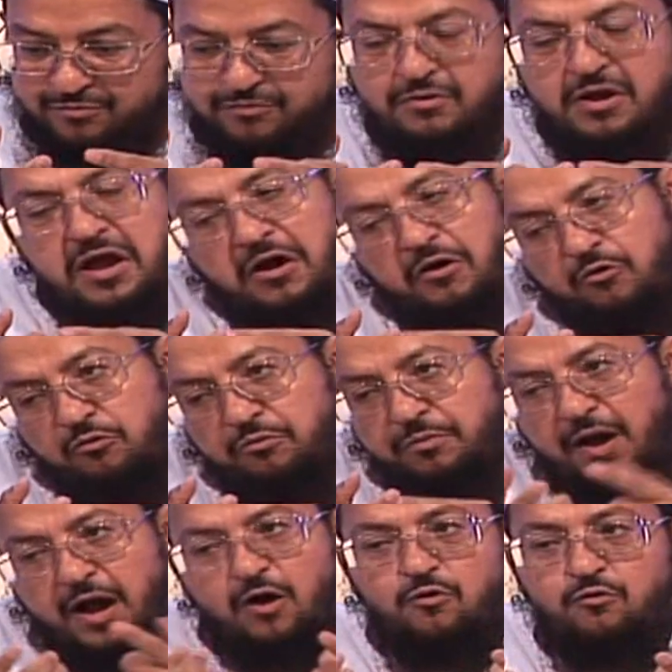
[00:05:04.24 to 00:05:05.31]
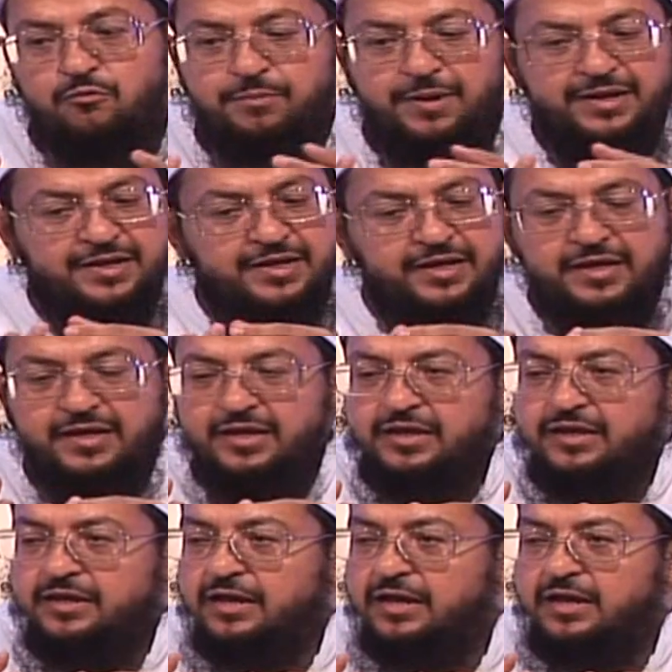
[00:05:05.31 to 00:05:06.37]
ويعقوب أو بني
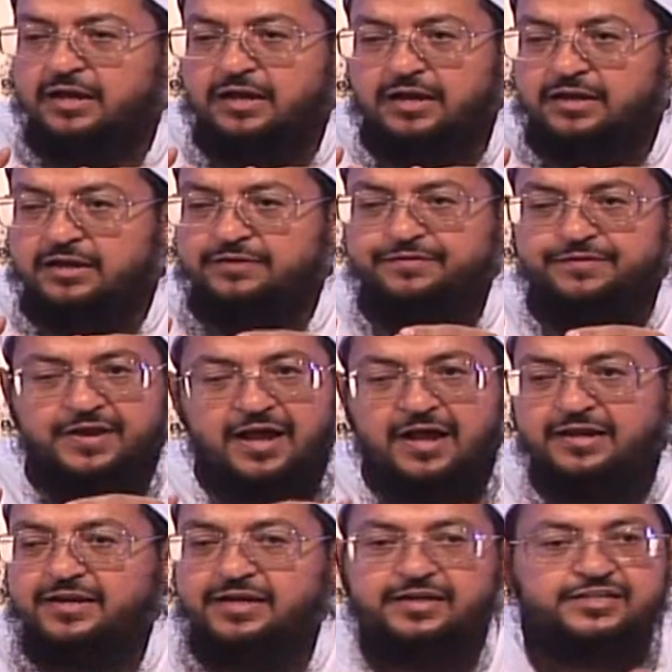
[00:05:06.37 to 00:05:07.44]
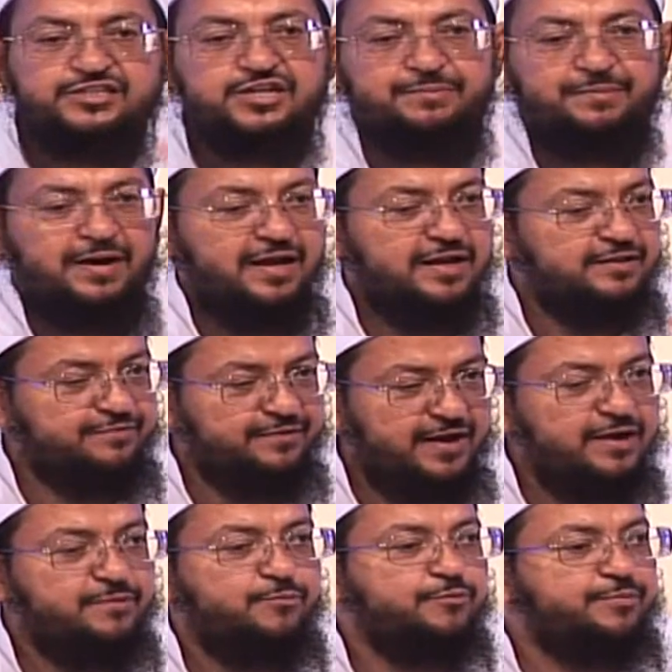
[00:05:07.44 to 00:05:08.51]
آه، اثنان يعني جمع
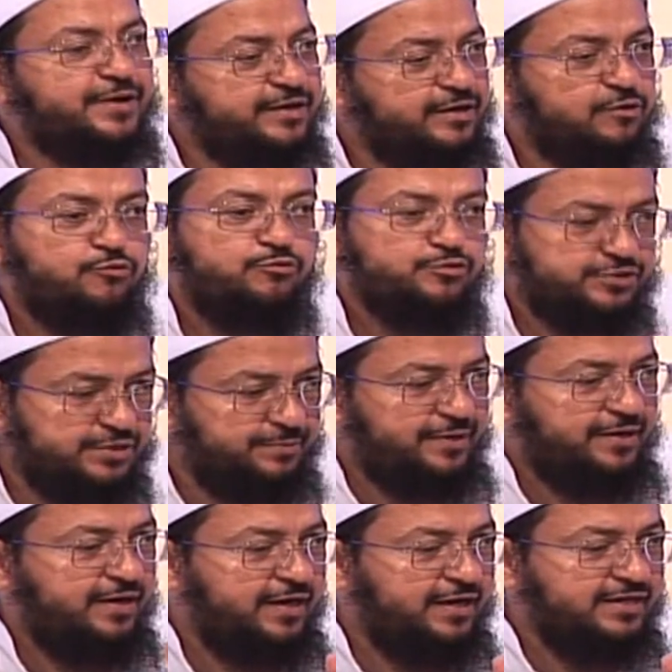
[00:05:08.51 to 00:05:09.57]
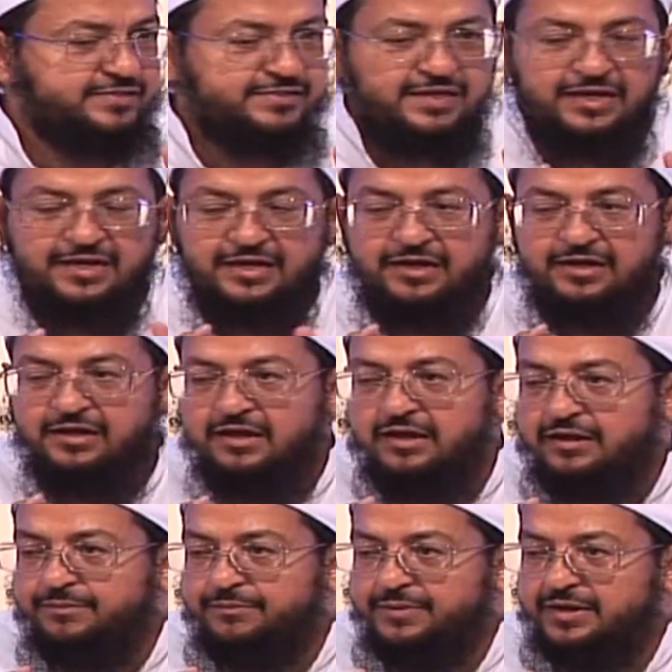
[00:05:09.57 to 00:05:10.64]
الاثنان ممكن يكون جمع على الصحيح
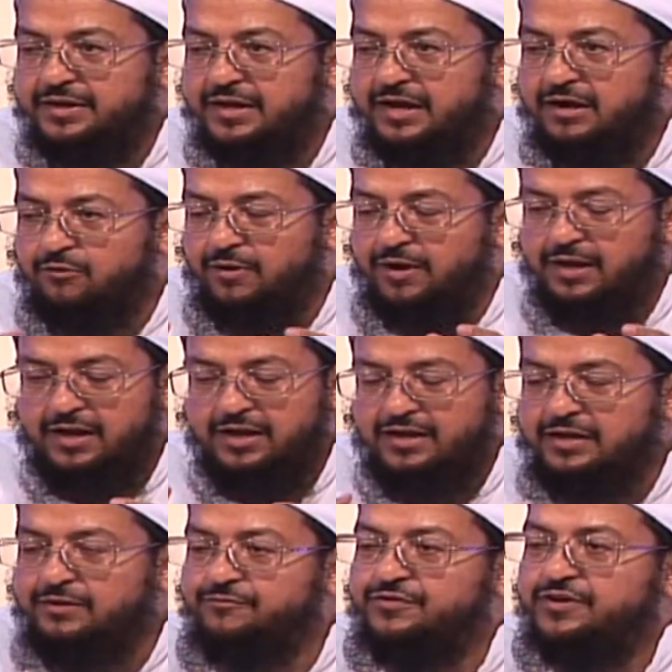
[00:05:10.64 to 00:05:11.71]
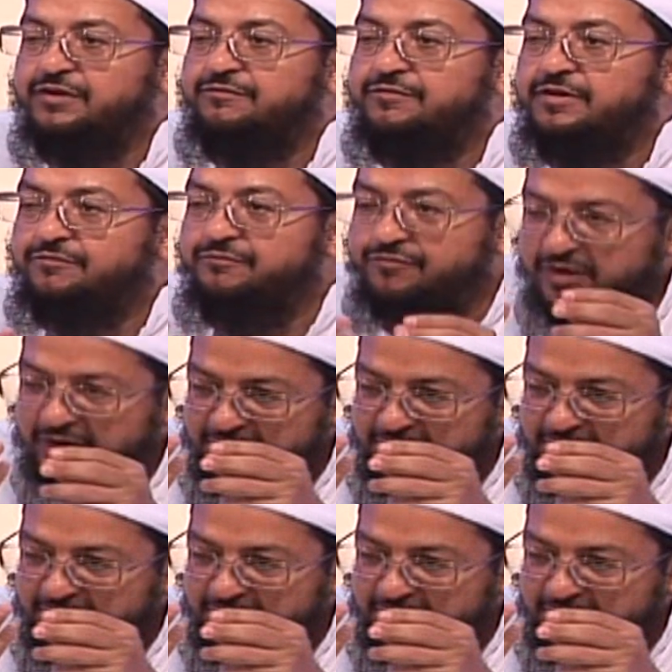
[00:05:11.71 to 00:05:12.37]
من أقوال أهل العلم في, في, في